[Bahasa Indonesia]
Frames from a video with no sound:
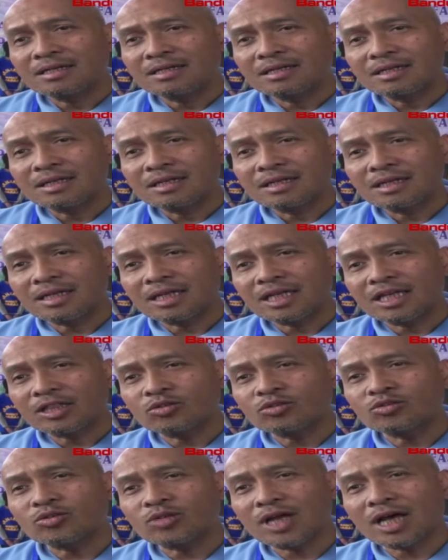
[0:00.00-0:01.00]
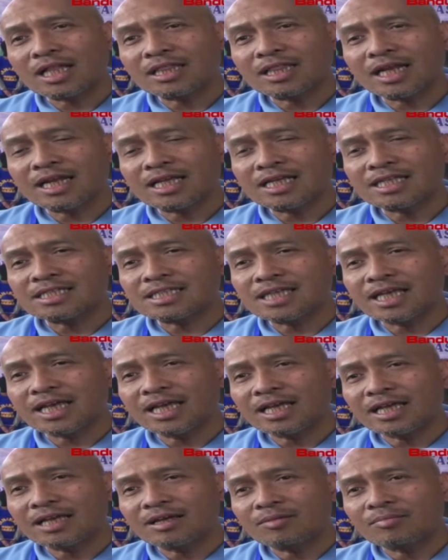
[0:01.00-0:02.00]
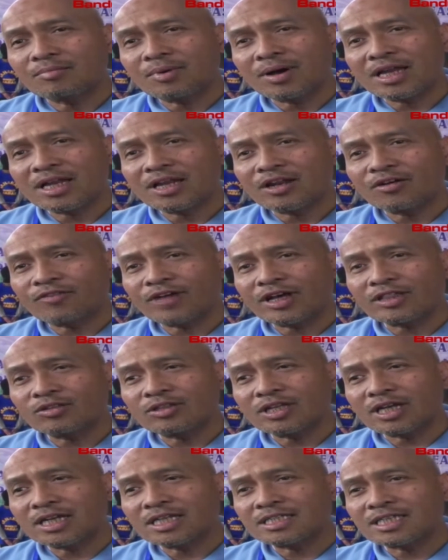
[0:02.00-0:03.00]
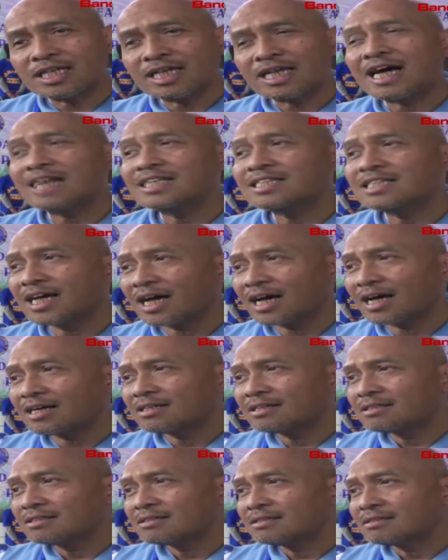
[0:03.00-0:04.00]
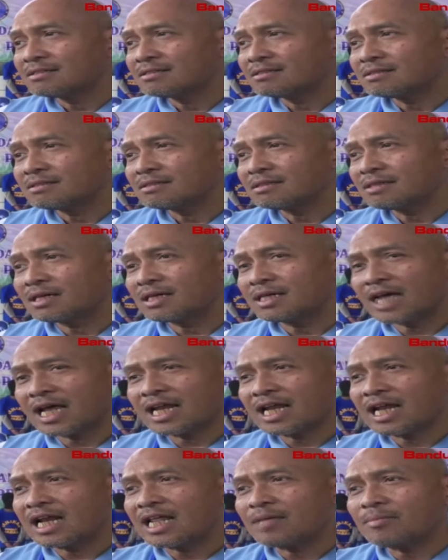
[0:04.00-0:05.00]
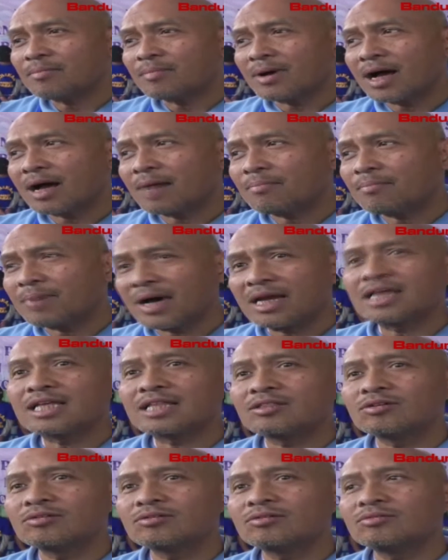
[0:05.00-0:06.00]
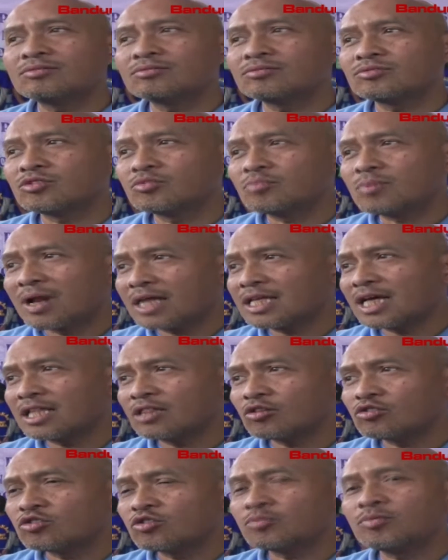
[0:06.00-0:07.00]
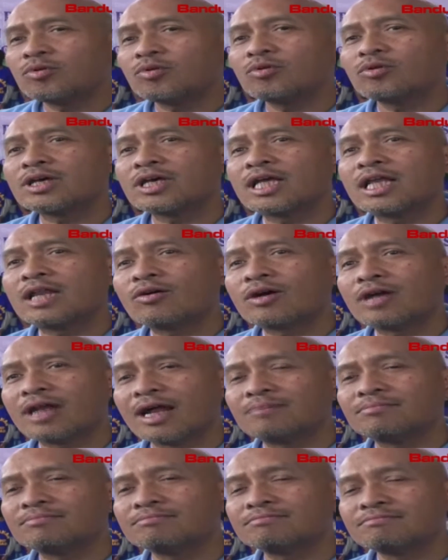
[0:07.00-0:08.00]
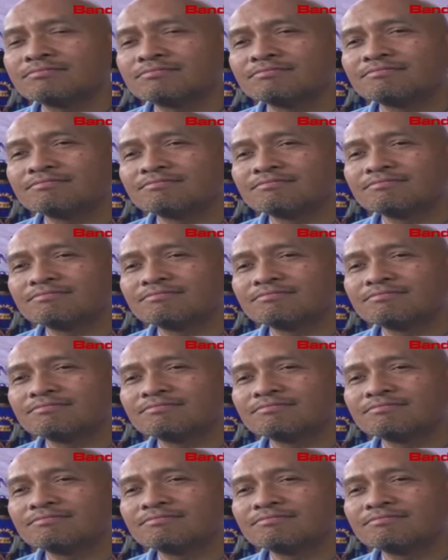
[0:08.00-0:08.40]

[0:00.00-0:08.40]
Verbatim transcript: ban itu sudah terisi ban Innova itu terisi ganja nah, dari lima ban itu jumlahnya 70 kg